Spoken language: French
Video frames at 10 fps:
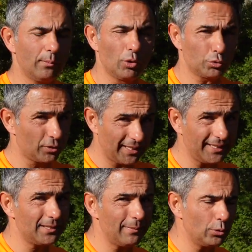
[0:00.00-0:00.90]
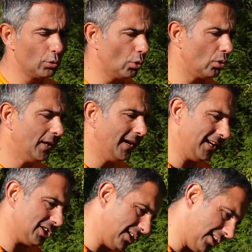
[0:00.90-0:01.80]
des morceaux de 5-6 mètres de long
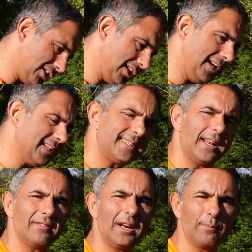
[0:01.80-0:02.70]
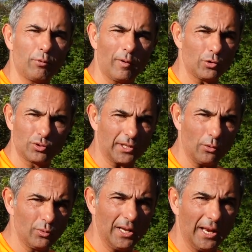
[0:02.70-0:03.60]
et je l'ai laissé l'avaler pour voir jusqu'à
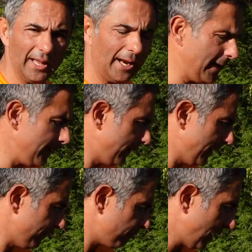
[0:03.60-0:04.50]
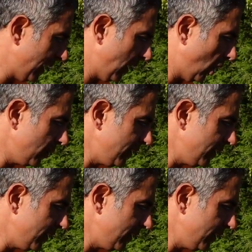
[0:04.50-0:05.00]
où il allait aller. Et en